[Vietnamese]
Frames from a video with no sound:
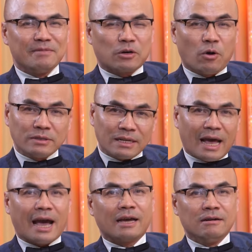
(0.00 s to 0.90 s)
vì cô rất
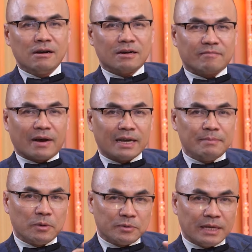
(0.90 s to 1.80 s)
là hài hước và
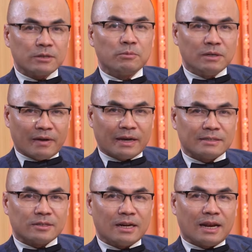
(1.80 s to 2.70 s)
khi biểu diễn cũng như vậy
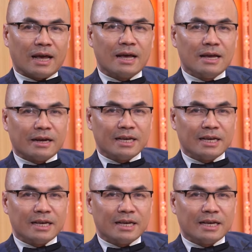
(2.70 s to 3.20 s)
cho nên là